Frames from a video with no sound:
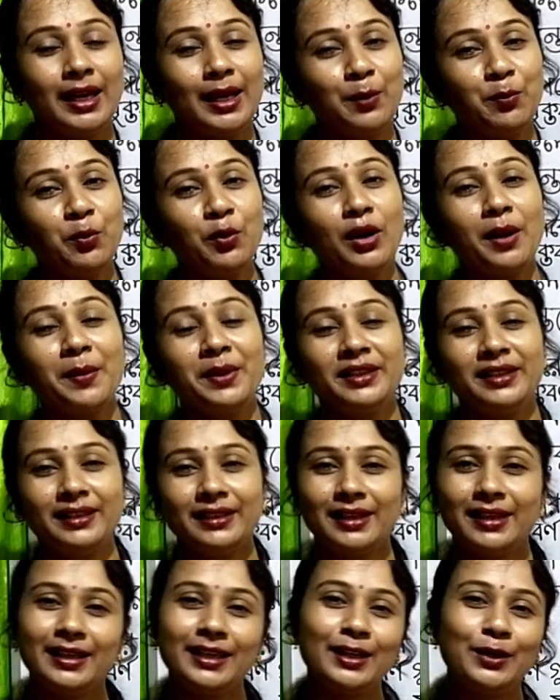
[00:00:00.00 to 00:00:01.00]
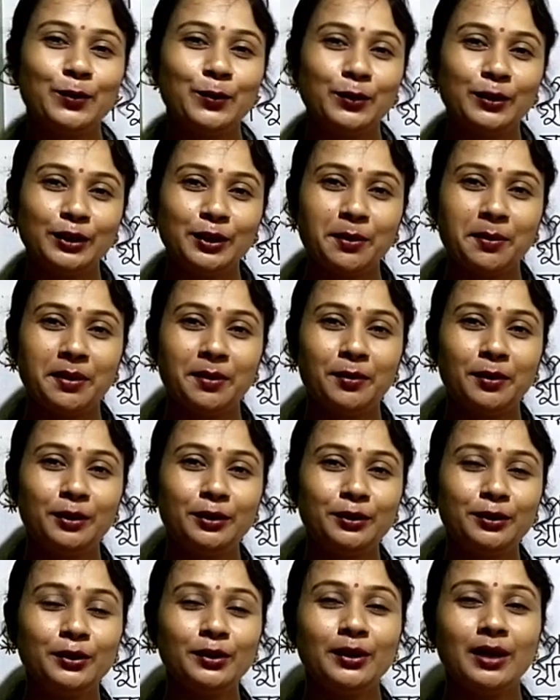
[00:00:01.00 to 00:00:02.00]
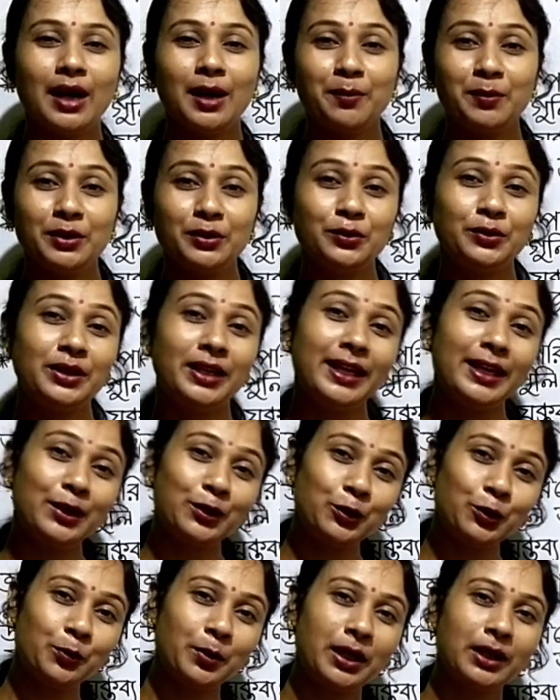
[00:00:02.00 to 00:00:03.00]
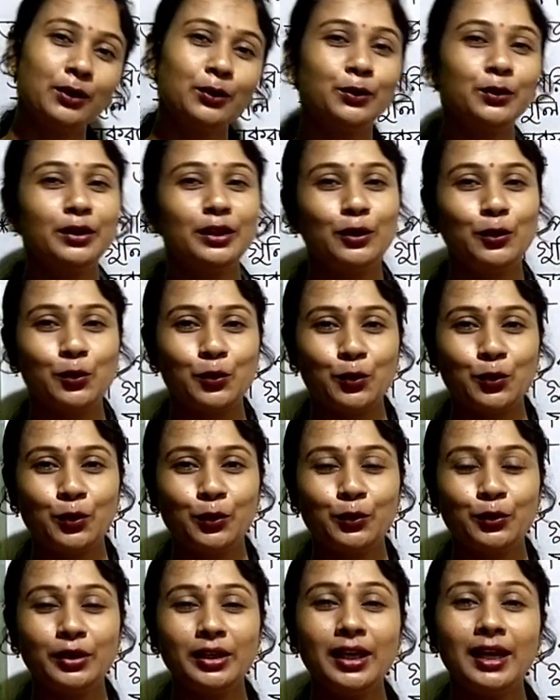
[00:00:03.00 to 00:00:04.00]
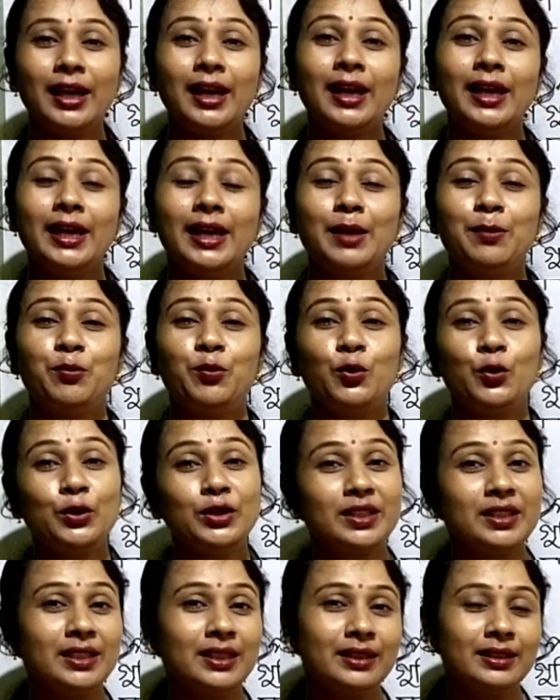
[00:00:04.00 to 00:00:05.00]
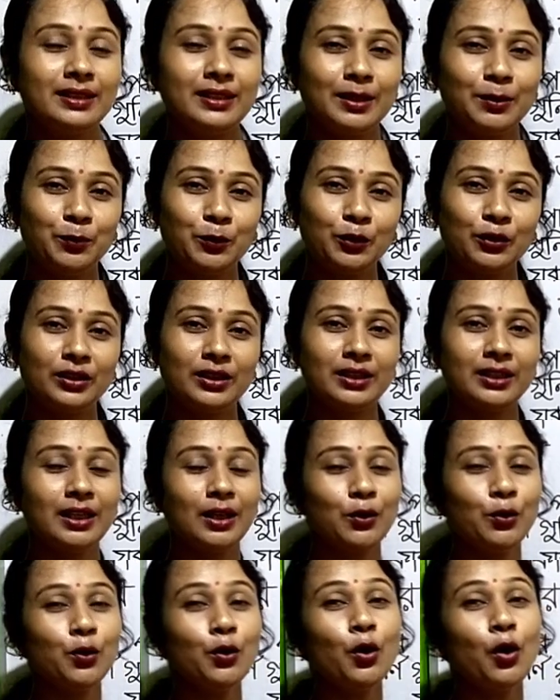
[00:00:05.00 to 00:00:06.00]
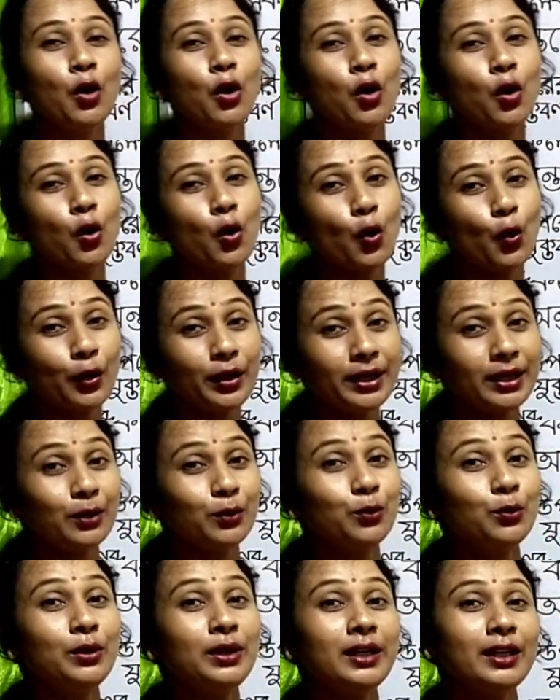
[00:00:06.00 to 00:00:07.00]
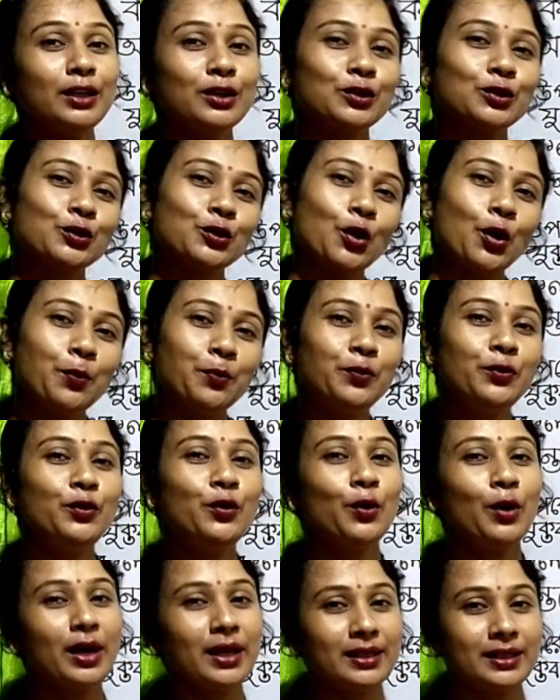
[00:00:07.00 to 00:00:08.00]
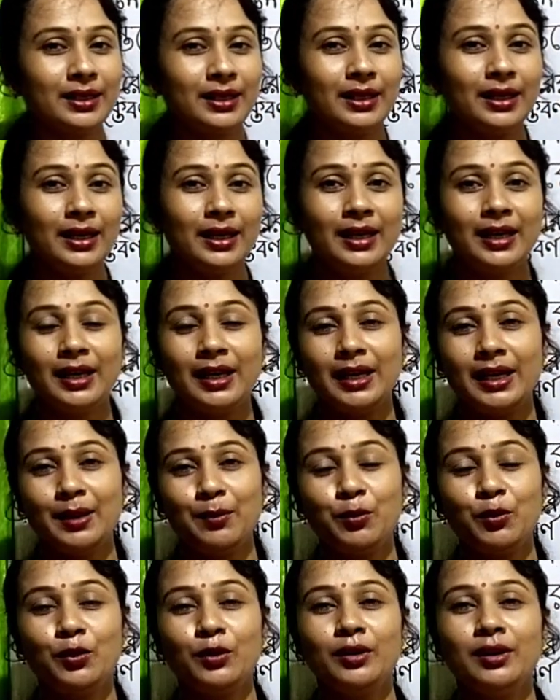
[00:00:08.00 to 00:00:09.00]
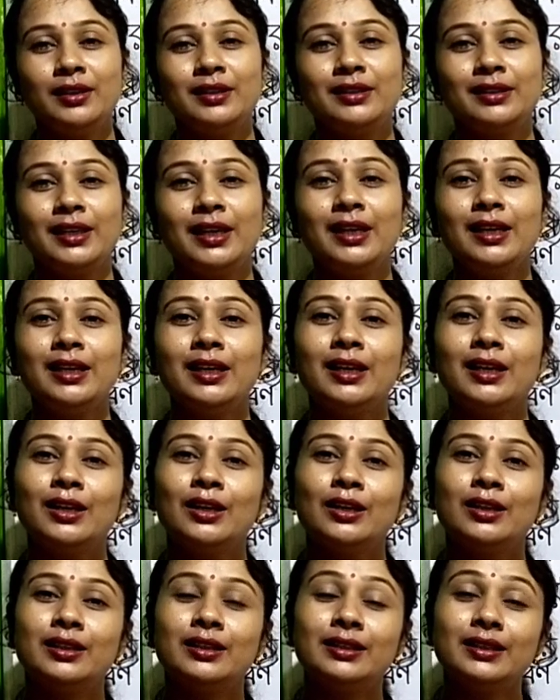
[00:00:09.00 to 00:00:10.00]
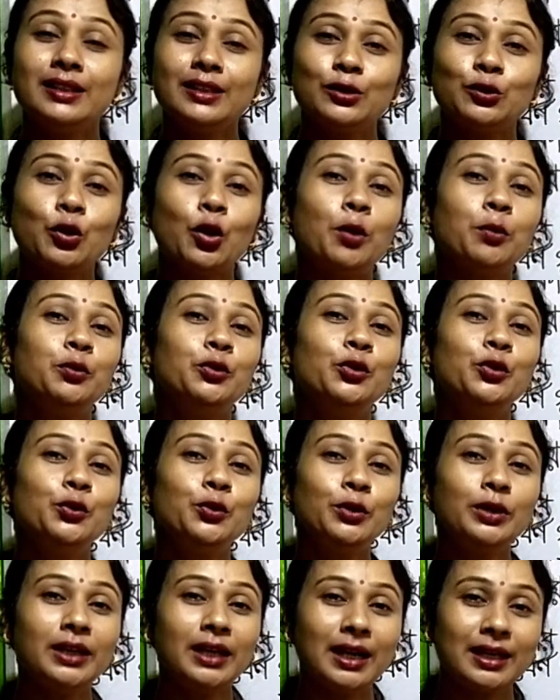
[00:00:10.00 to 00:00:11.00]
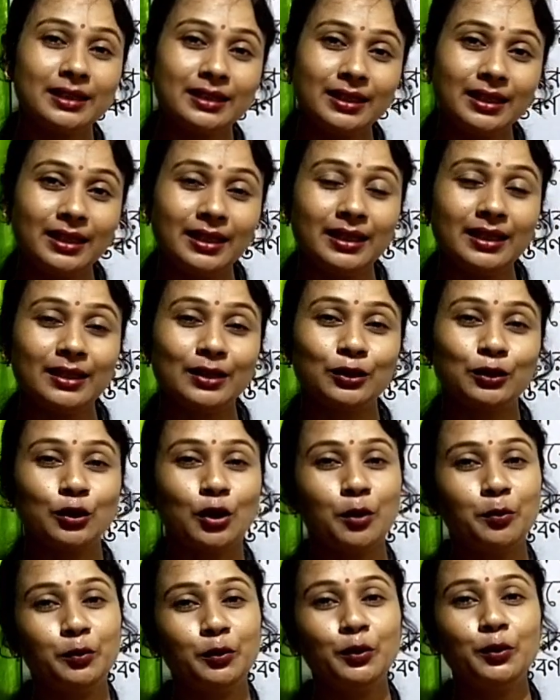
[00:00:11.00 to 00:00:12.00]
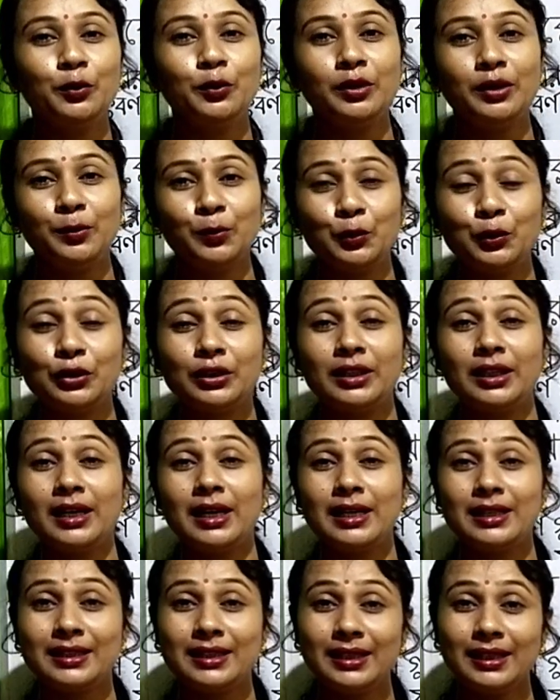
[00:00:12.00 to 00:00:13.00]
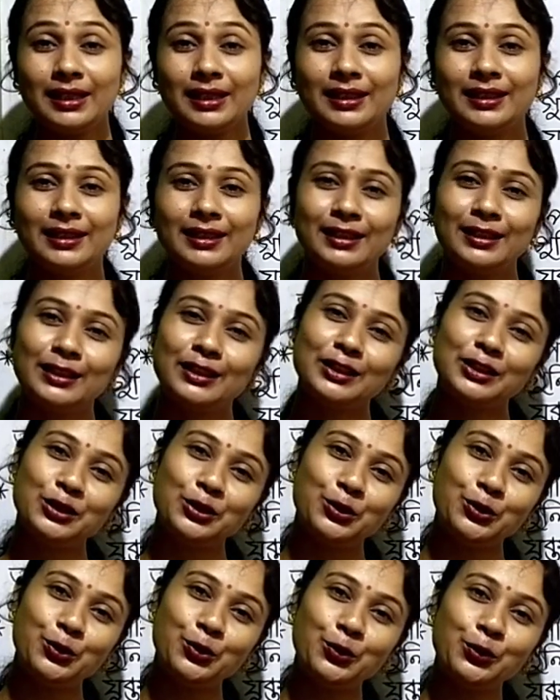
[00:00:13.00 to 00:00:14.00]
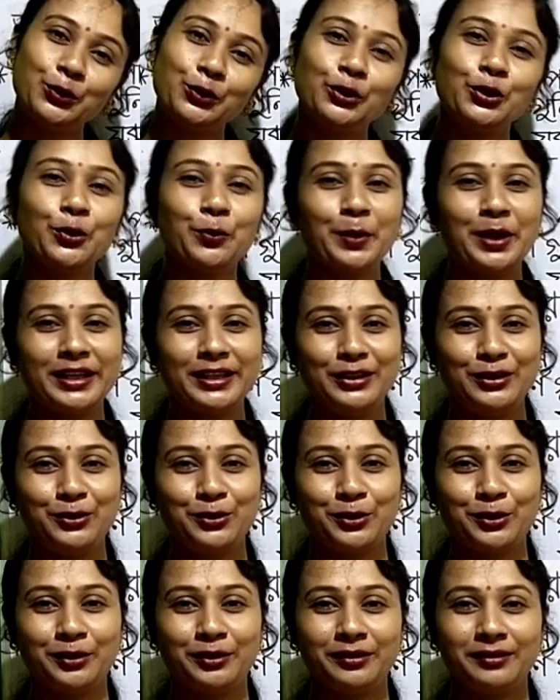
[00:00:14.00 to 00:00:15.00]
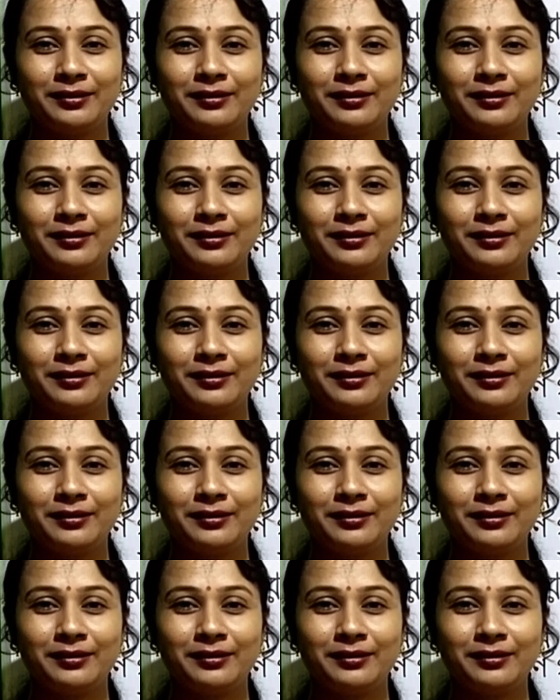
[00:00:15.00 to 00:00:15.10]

এরপর আমাদেরকে কি করতে হবে বলো তো আমরা যদি একটু ভালো করে লক্ষ্য করি এই পরিচ্ছেদটার মধ্যে দেখো অনেকগুলি শব্দ আছে এবং সেই যে শব্দগুলি আছে শব্দগুলির মধ্যে আছে যুক্ত ব্যঞ্জন